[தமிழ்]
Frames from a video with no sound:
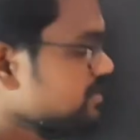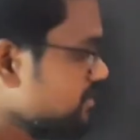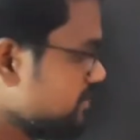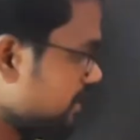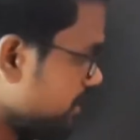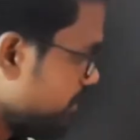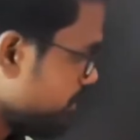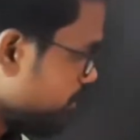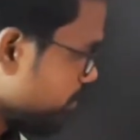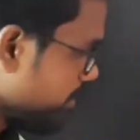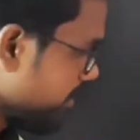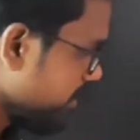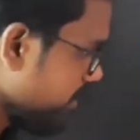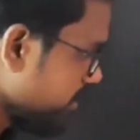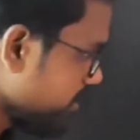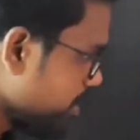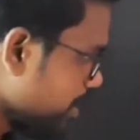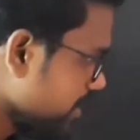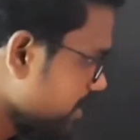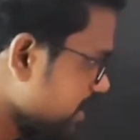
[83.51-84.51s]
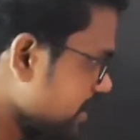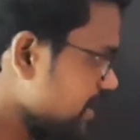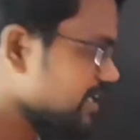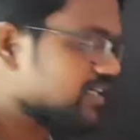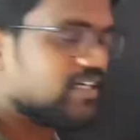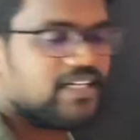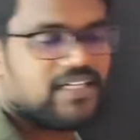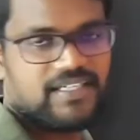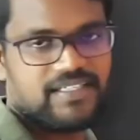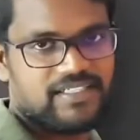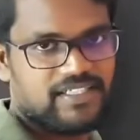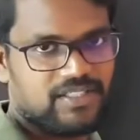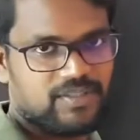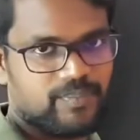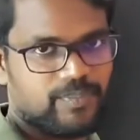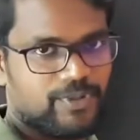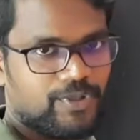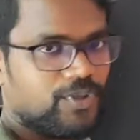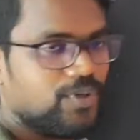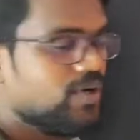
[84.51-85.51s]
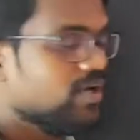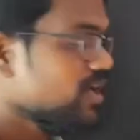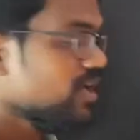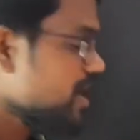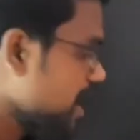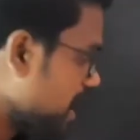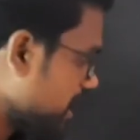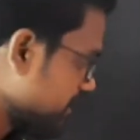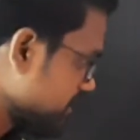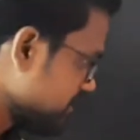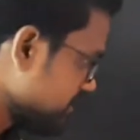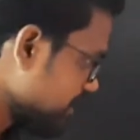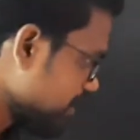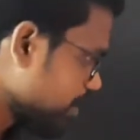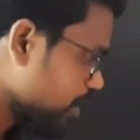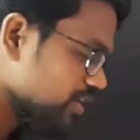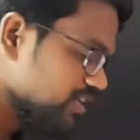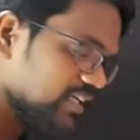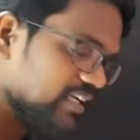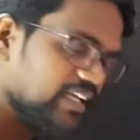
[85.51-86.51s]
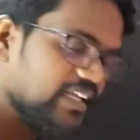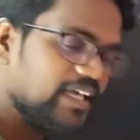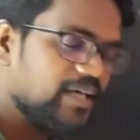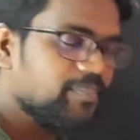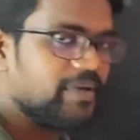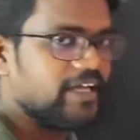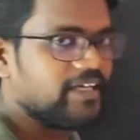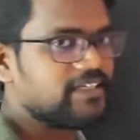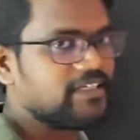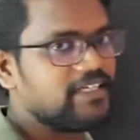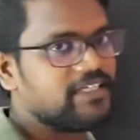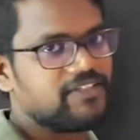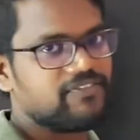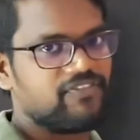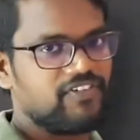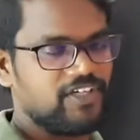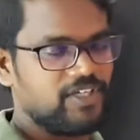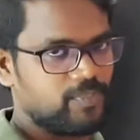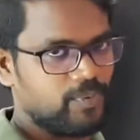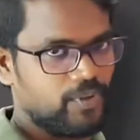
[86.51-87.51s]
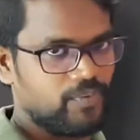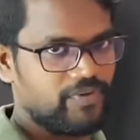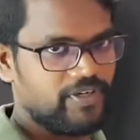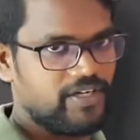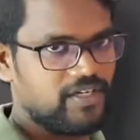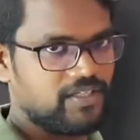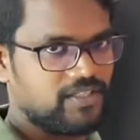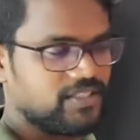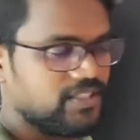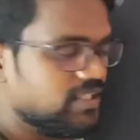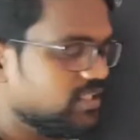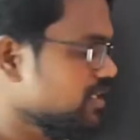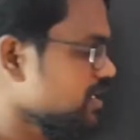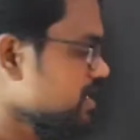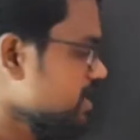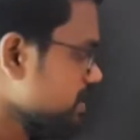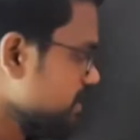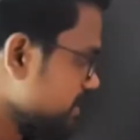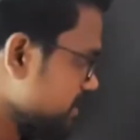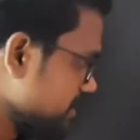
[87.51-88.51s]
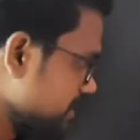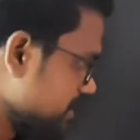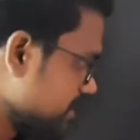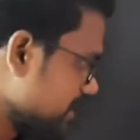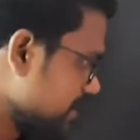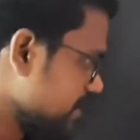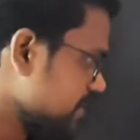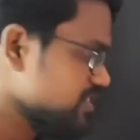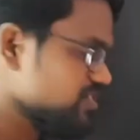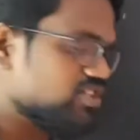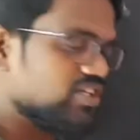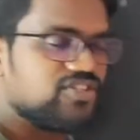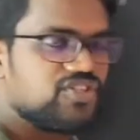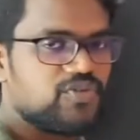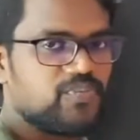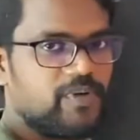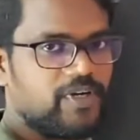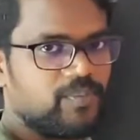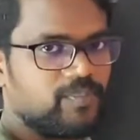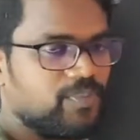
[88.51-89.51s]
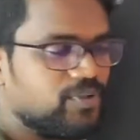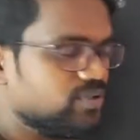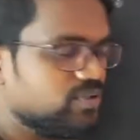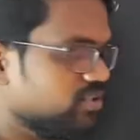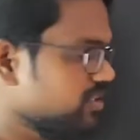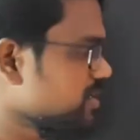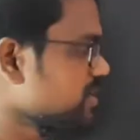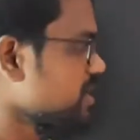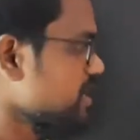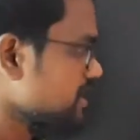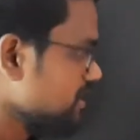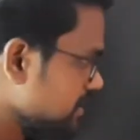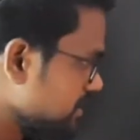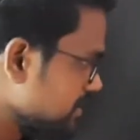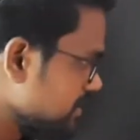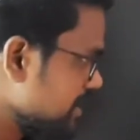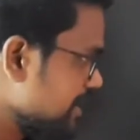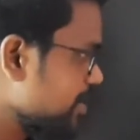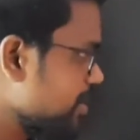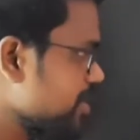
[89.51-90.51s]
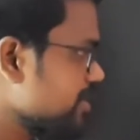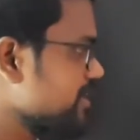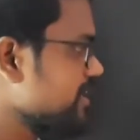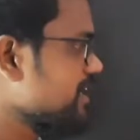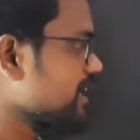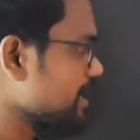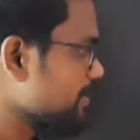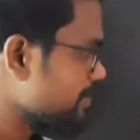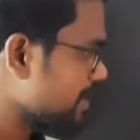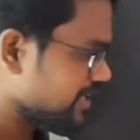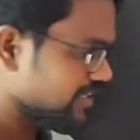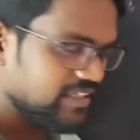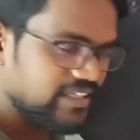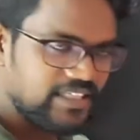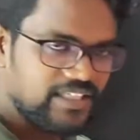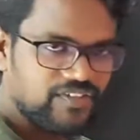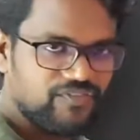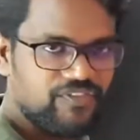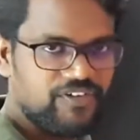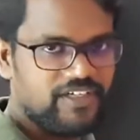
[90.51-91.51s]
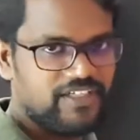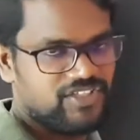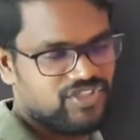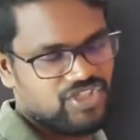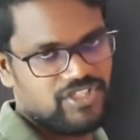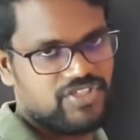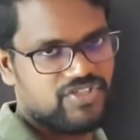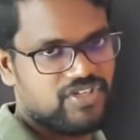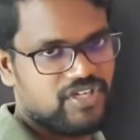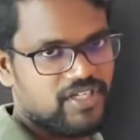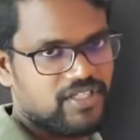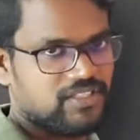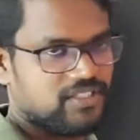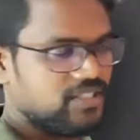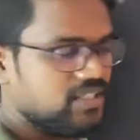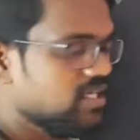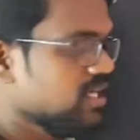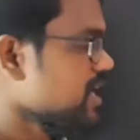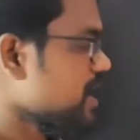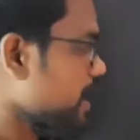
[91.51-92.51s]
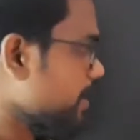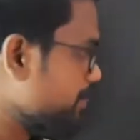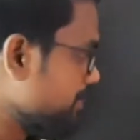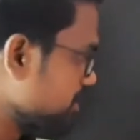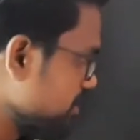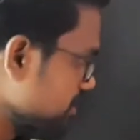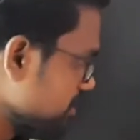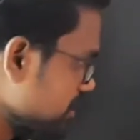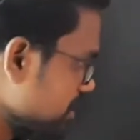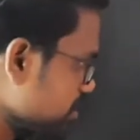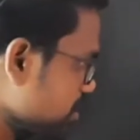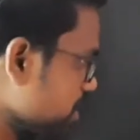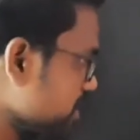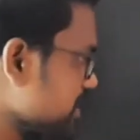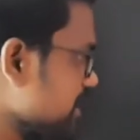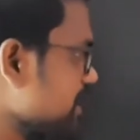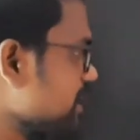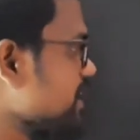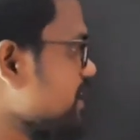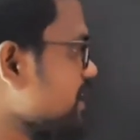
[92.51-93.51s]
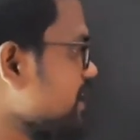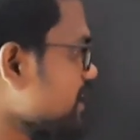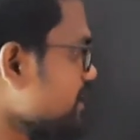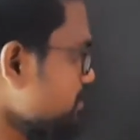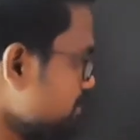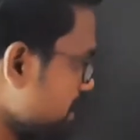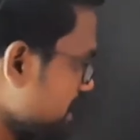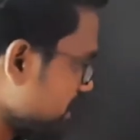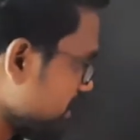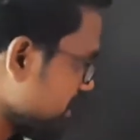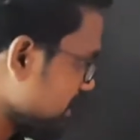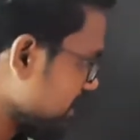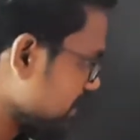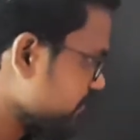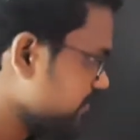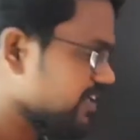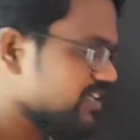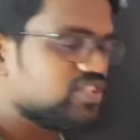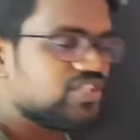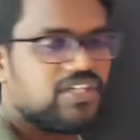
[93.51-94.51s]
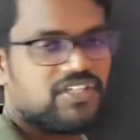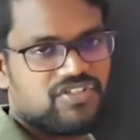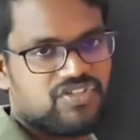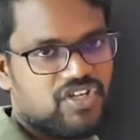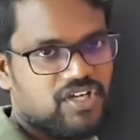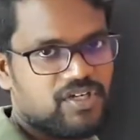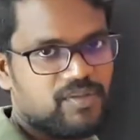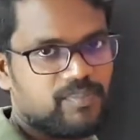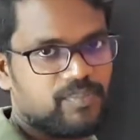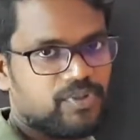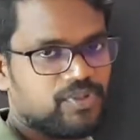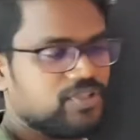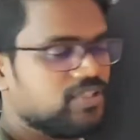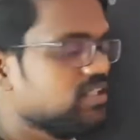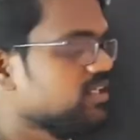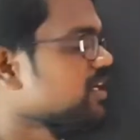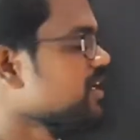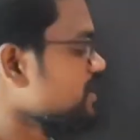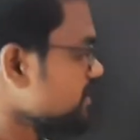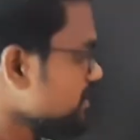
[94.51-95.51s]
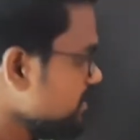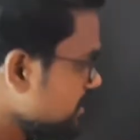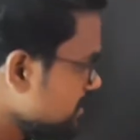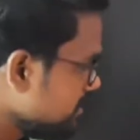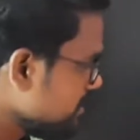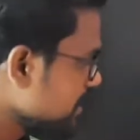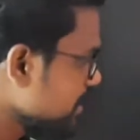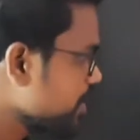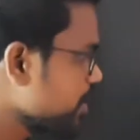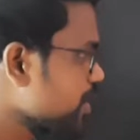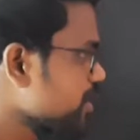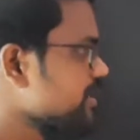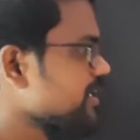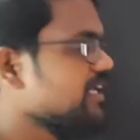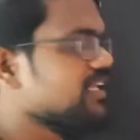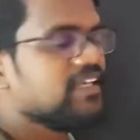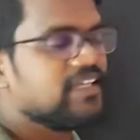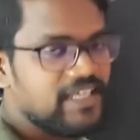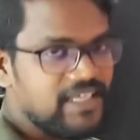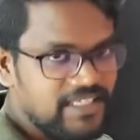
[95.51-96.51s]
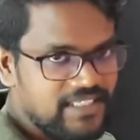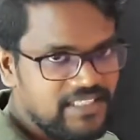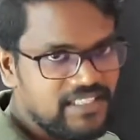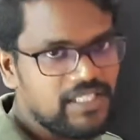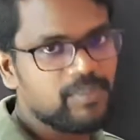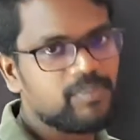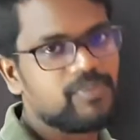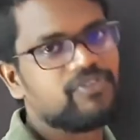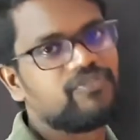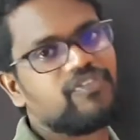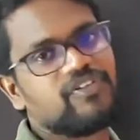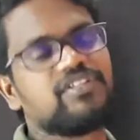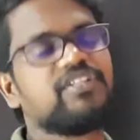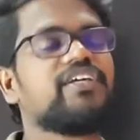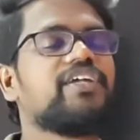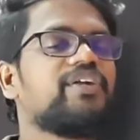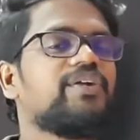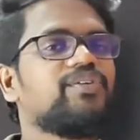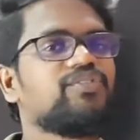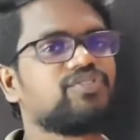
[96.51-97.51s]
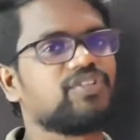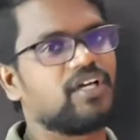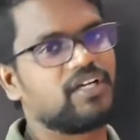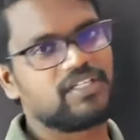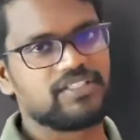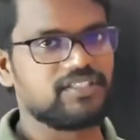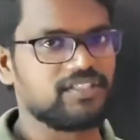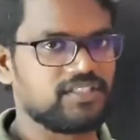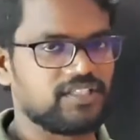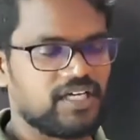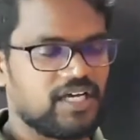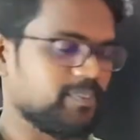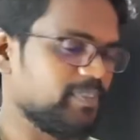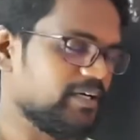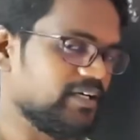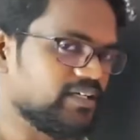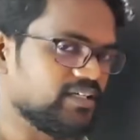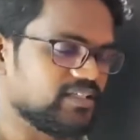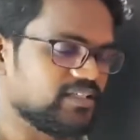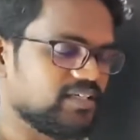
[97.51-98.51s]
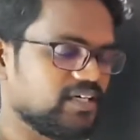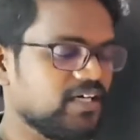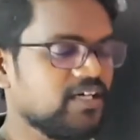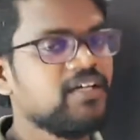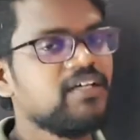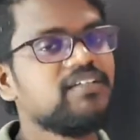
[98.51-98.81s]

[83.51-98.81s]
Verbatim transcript: தன்னுடைய காயிலில் கரண்ட் அனுப்புகிறோம் அந்த காயில்லேயே மேக்னெட்டிக் ஃபீல்டு ப்ரொவைட் ஆகுது இங்கே கரண்ட் சேஞ்ச் பண்ணும்போது இந்த காயிலே மேக்னெட்டிக் ஃபீல்டு சேஞ்ச் ஆகுது அப்போ இந்த காயிலேயே மேக்னெட்டிக் ஃபீல்டு சேஞ்ச் ஆகும்போது இந்த காயிலேயே இஎம்எஃப் e வந்து இன்டியூஸ் ஆகுது அப்படின்றது தான்